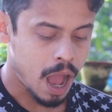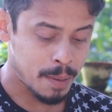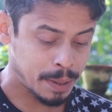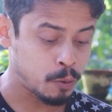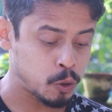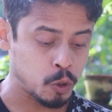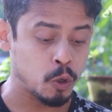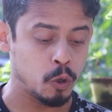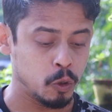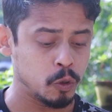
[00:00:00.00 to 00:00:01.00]
আমার প্রশ্ন
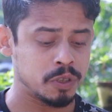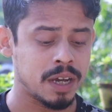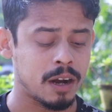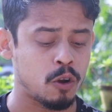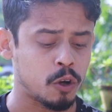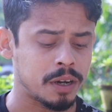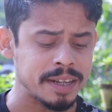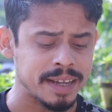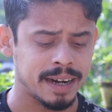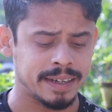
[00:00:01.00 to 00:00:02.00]
হলো যারা
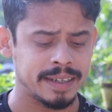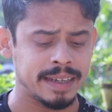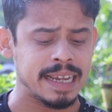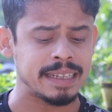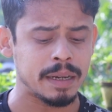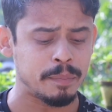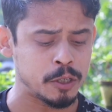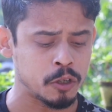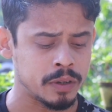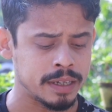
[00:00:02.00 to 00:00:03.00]
লটারি কাটে এদের
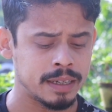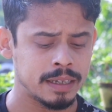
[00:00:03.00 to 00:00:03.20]
পিছনে